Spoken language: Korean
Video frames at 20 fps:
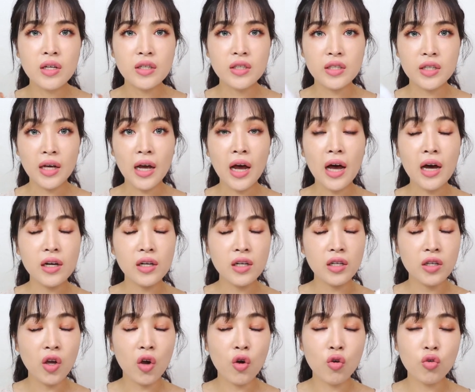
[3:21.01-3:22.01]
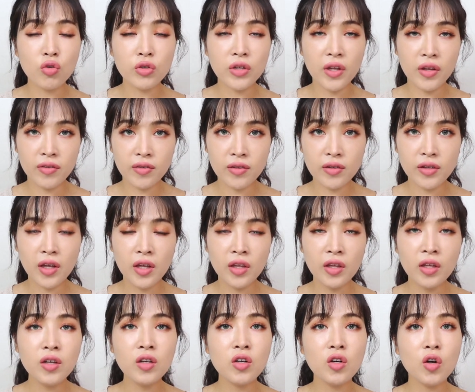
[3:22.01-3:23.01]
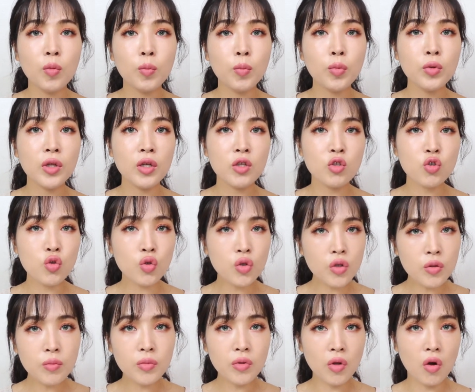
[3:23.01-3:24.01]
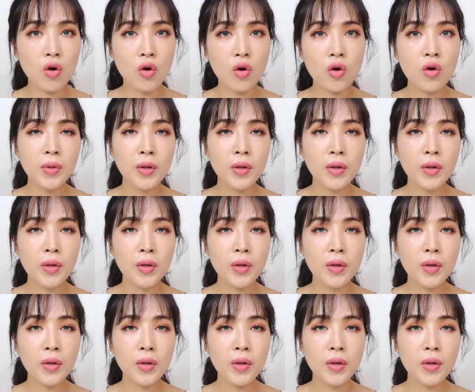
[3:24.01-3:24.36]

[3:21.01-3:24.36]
이제 가을, 겨울 됐을 때는 그것보다 조금 더